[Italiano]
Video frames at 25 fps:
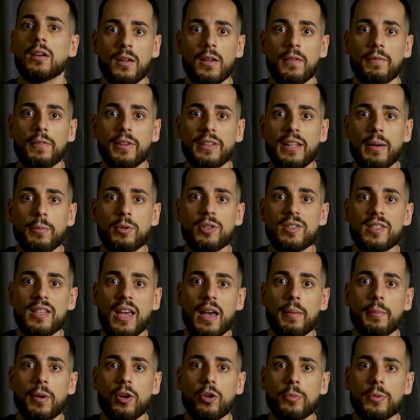Vediamo
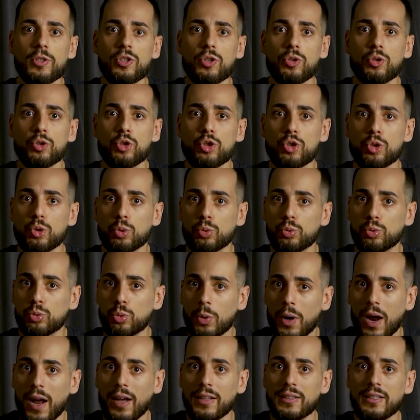insieme come sono
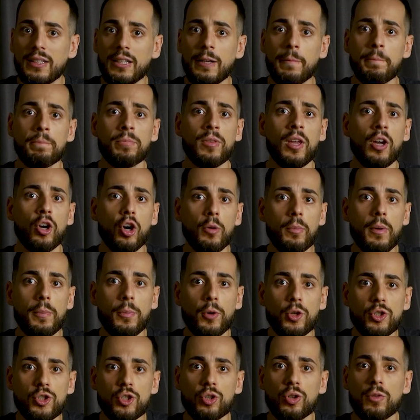strutturati, come
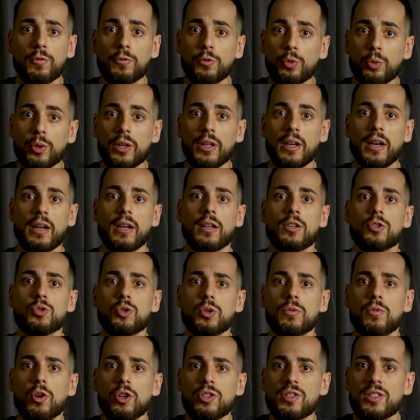possono influire sui
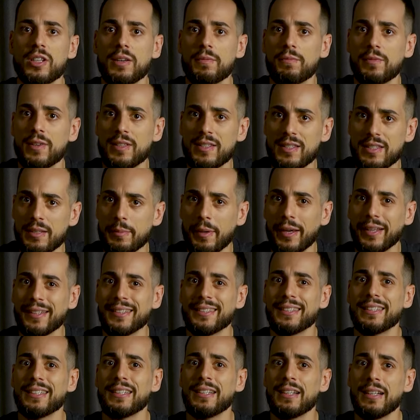vostri
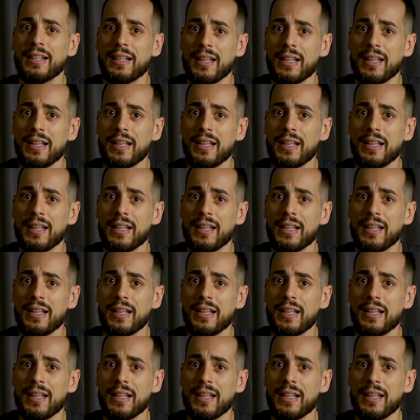investimenti.